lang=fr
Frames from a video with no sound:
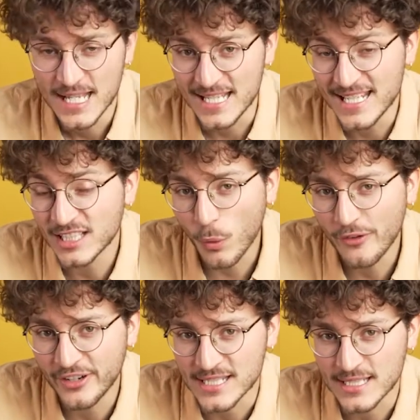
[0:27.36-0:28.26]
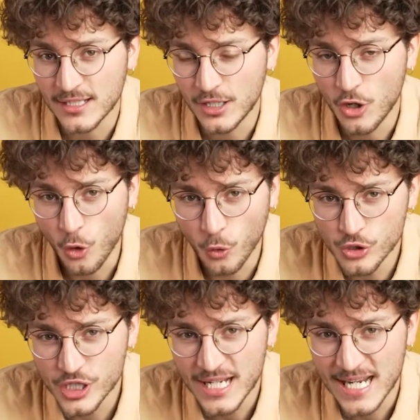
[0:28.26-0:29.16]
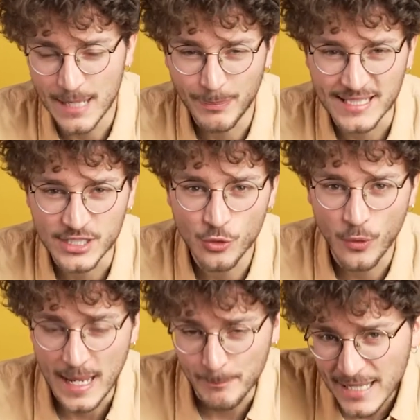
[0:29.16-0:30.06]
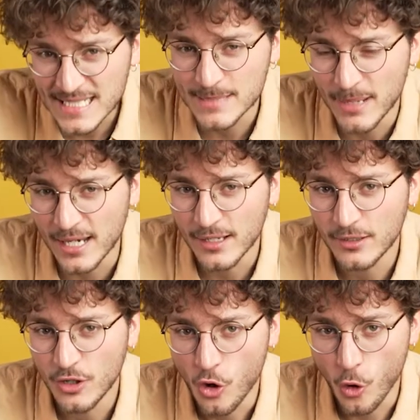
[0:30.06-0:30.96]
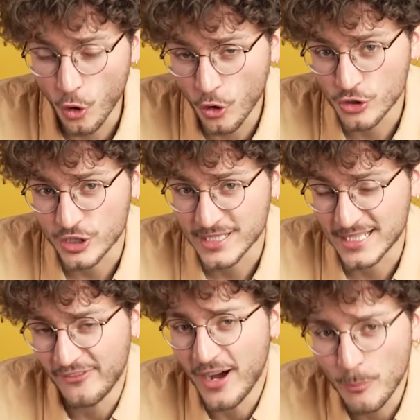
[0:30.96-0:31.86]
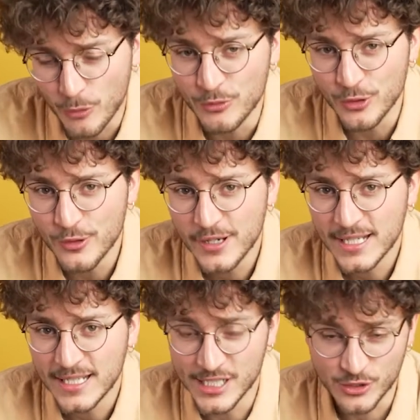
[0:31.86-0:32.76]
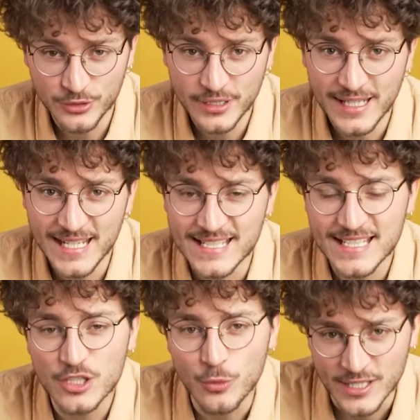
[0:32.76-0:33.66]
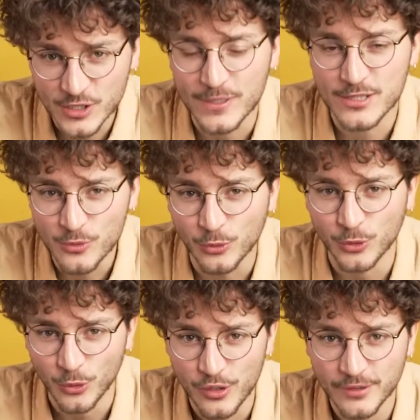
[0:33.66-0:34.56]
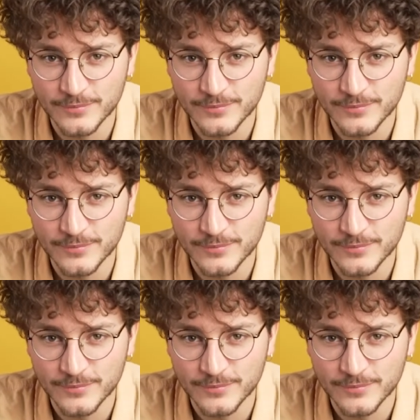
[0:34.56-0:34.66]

Il y a trois phases. Rouge, la pression est maximale. Orange, ça va un peu mieux. Et jaune, la situation est sous contrôle.